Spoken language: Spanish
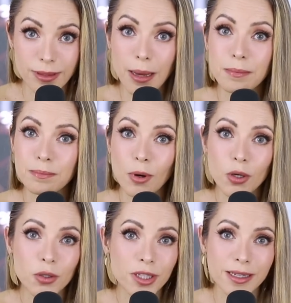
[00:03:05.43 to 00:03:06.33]

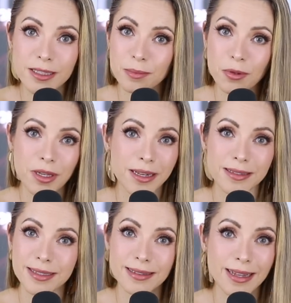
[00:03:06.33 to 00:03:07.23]
tampoco tienes por qué
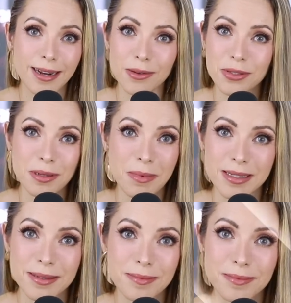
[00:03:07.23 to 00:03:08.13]
rescatar a los
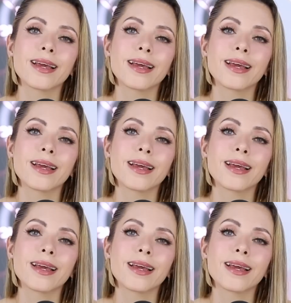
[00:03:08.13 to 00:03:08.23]
demás.